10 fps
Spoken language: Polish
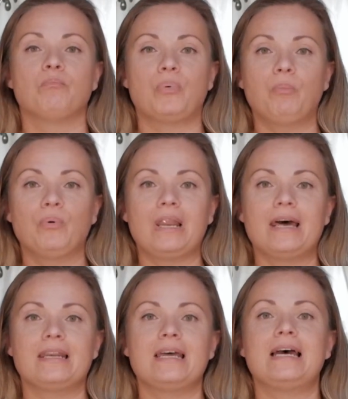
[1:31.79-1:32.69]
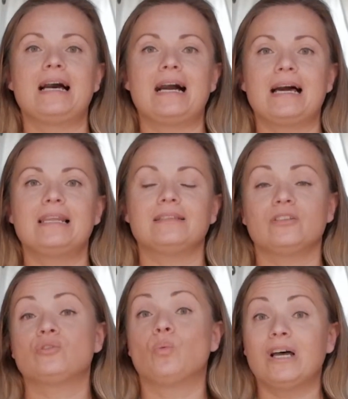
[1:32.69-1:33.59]
popularne, ale
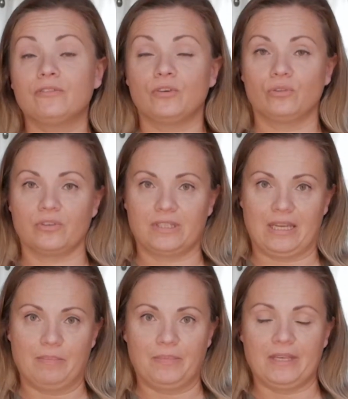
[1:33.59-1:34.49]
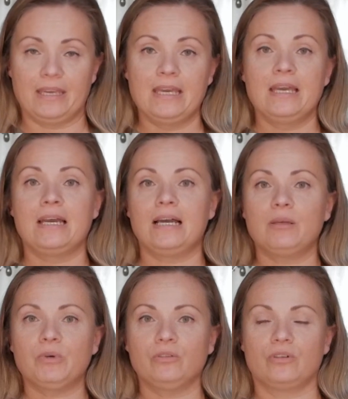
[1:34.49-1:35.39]
też łatwo dostępne. Ale
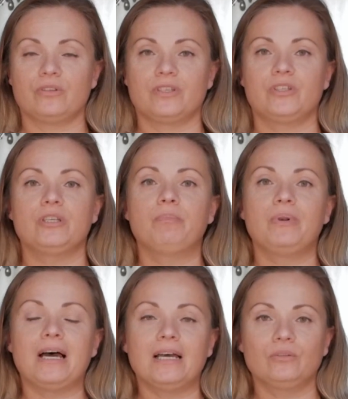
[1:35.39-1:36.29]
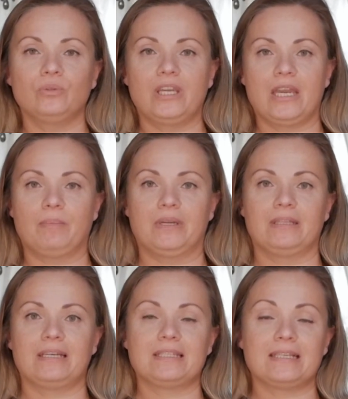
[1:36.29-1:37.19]
moi drodzy, jeśli planujemy
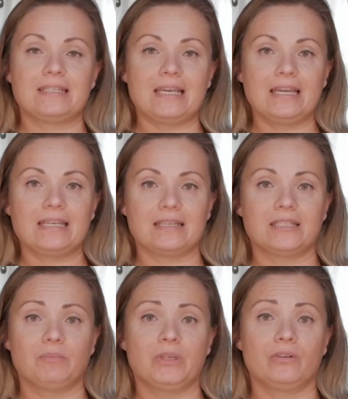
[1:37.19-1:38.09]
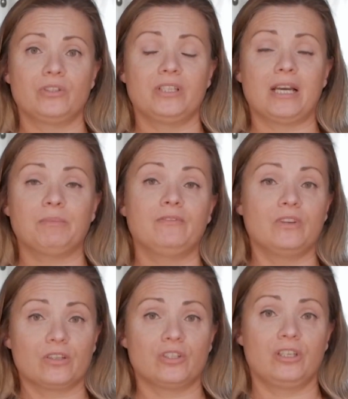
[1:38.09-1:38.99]
nasadzenia z tymi roślinami w
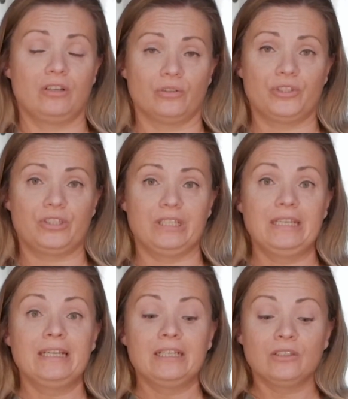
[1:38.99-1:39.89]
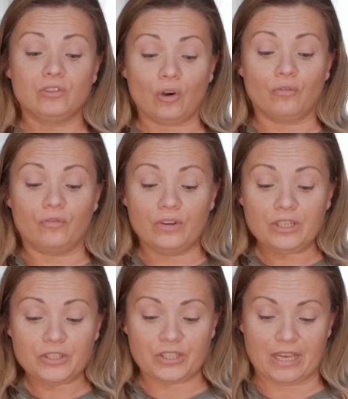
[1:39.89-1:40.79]
większej ilości, to
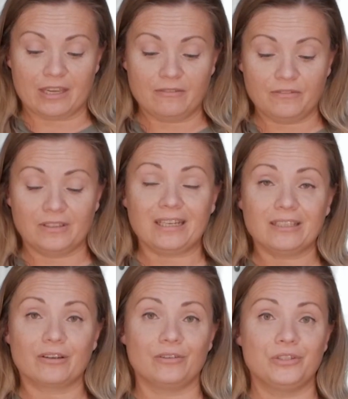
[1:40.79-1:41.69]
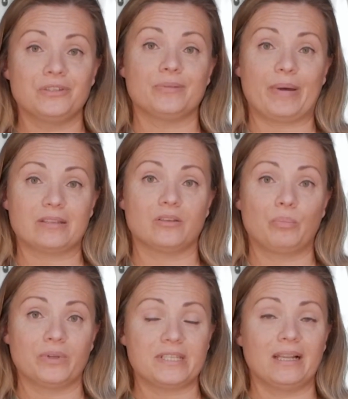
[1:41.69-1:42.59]
wysiew takich roślin jest bardzo
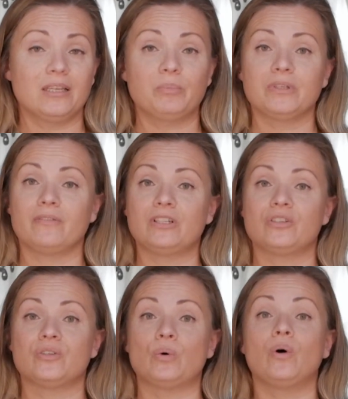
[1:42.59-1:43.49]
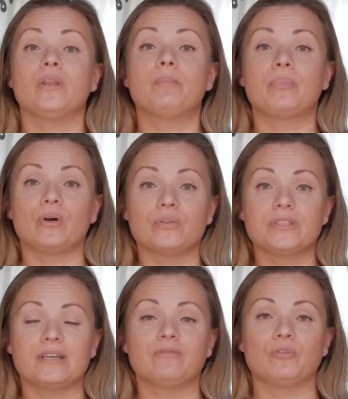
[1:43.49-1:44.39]
opłacalny, ponieważ są one
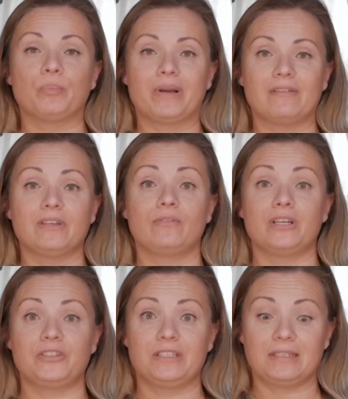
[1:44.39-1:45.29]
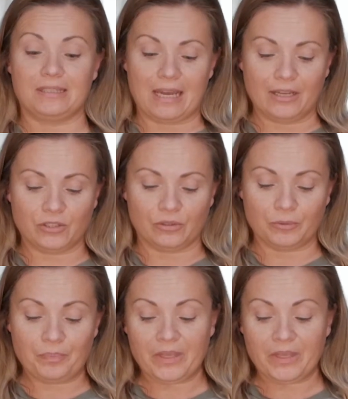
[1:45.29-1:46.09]
proste w uprawie właśnie z nasion.